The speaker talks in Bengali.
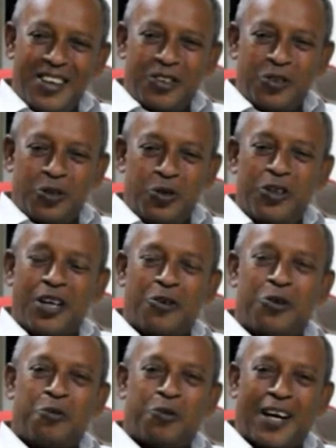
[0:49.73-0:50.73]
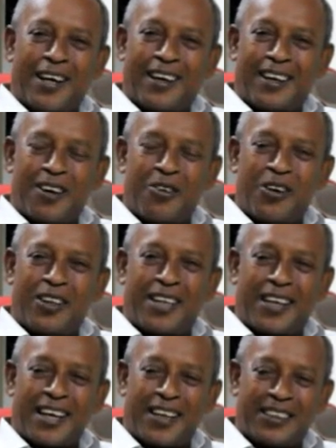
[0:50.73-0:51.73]
তো দুইটা গ্রুপ থাকার কারণে
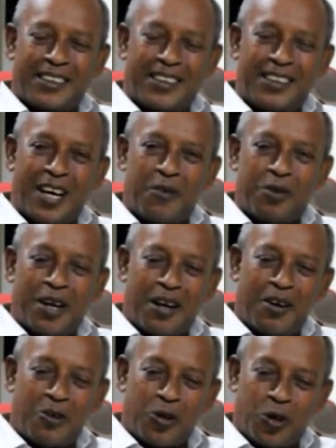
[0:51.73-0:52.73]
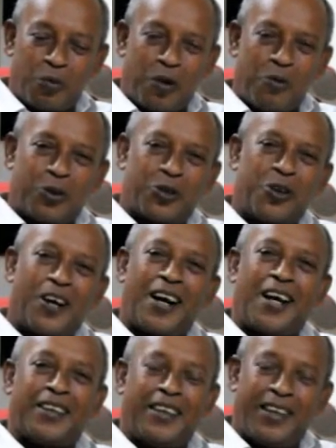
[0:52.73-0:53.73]
দেখা গেছে যে আমরা অটো প্রমোশনাল
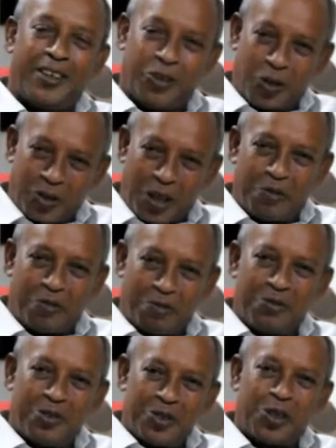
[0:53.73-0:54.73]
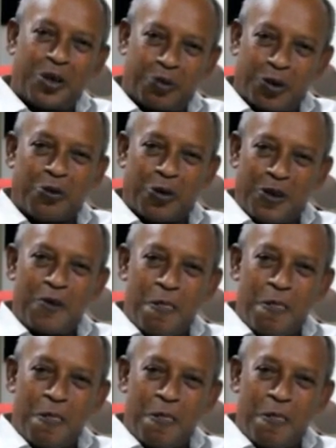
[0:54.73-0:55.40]
একদিকেই চলতাম সব সময়